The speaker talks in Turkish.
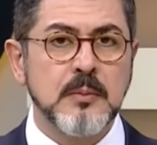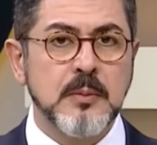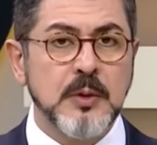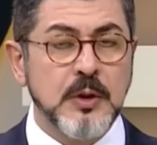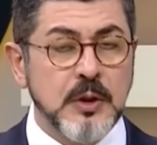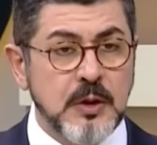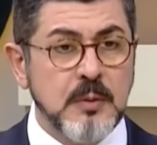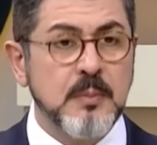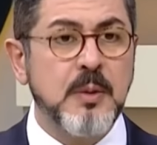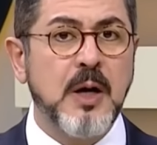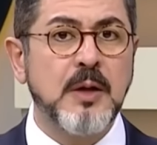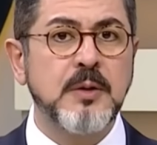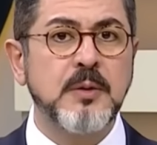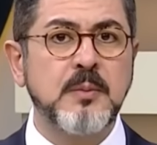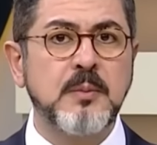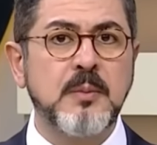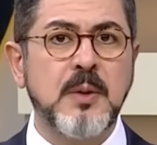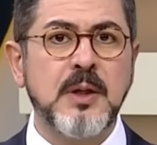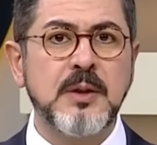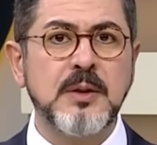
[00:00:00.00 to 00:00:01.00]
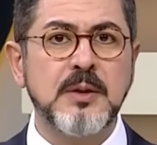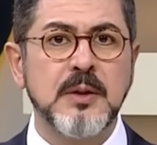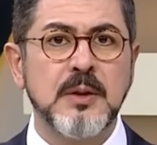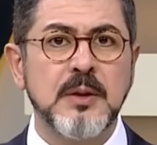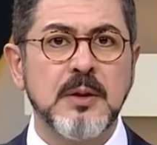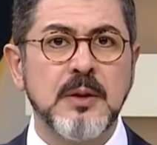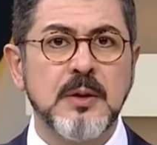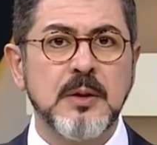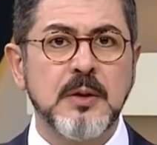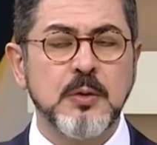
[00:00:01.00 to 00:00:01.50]
imanım var,
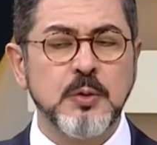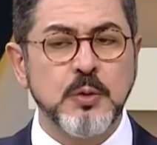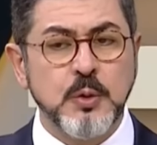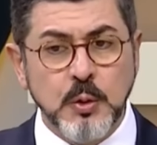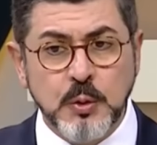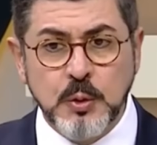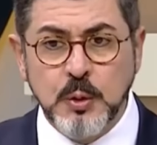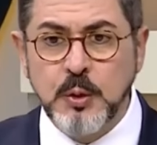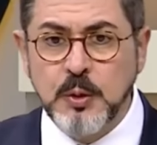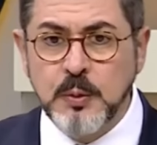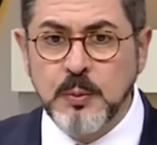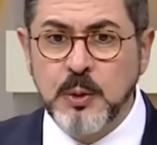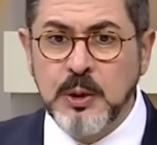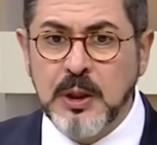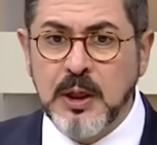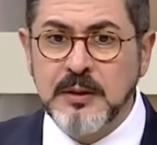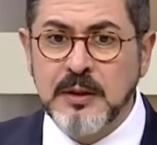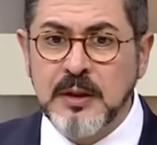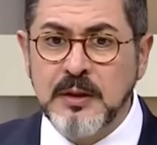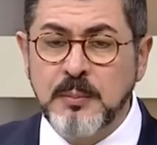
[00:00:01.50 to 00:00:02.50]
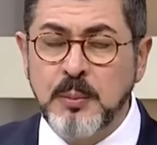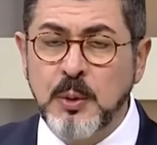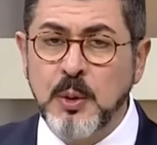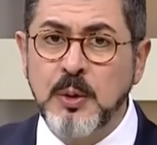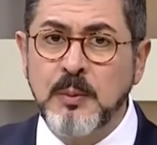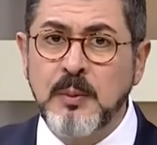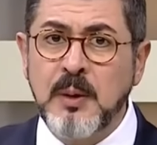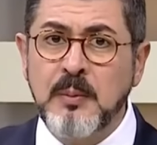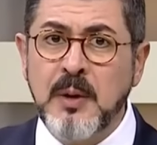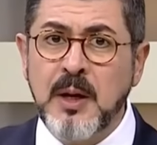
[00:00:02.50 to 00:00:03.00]
kötülüğü murad
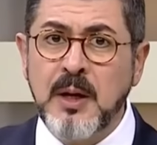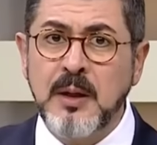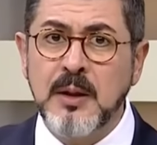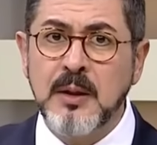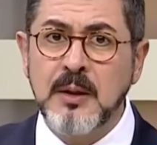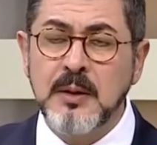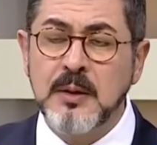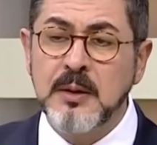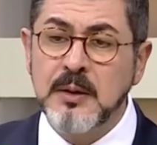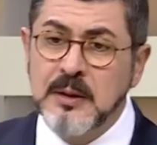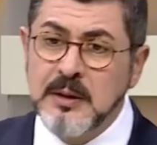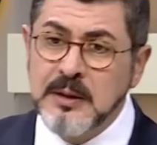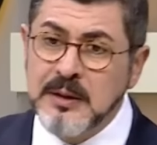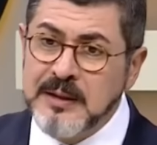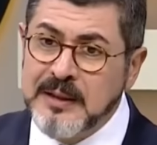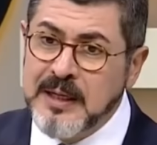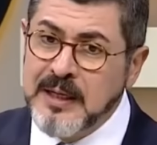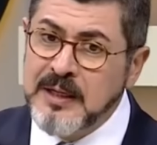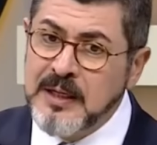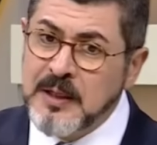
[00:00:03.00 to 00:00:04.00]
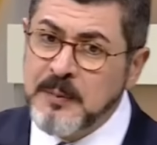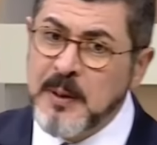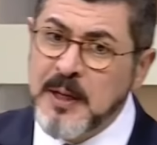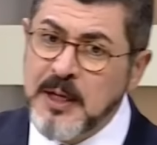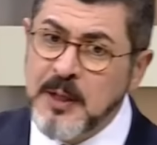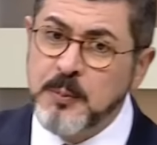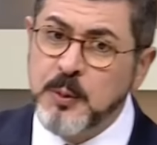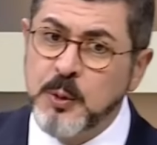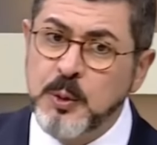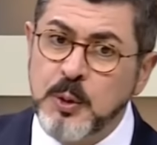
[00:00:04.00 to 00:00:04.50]
etmiyorum ama gelir
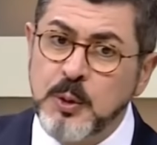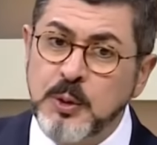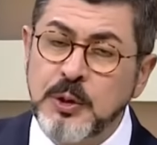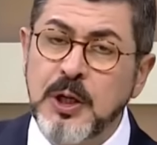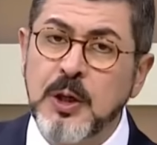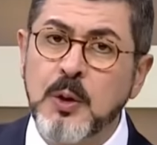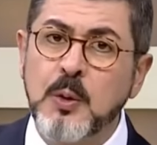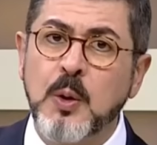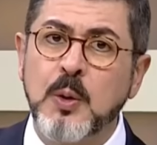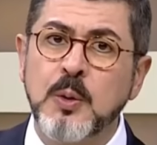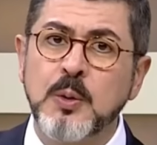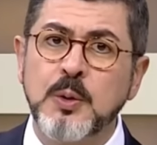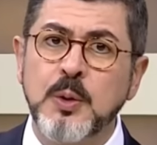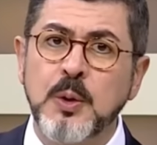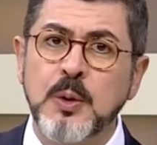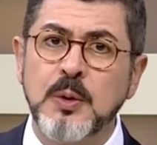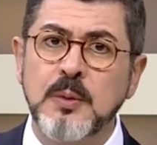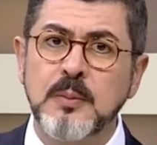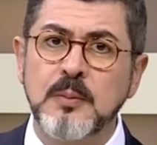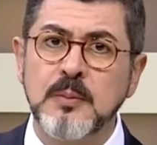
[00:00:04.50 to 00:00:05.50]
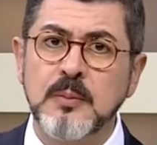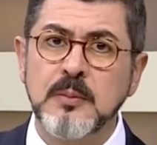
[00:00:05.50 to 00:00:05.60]
beni bulur diye korkuyorum.